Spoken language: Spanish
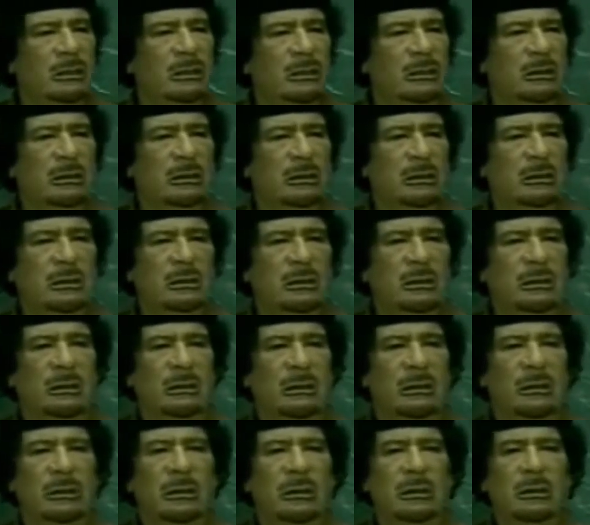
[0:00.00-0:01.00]
y fue
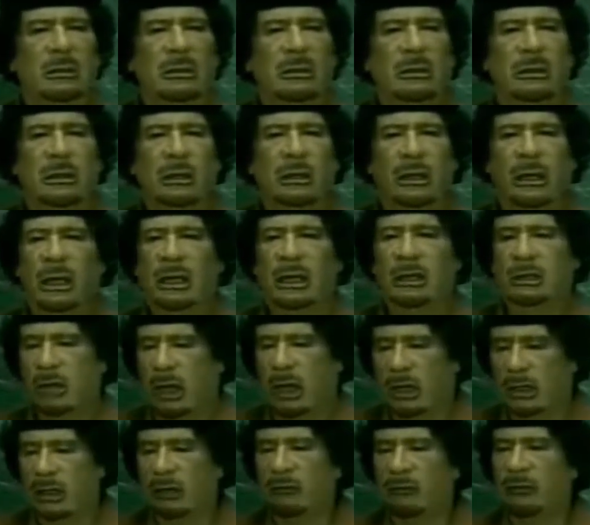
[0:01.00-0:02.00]
recibido
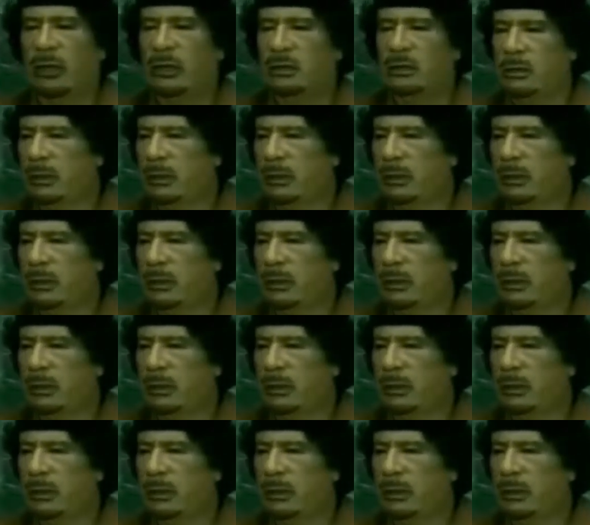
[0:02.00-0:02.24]
oficialmente otra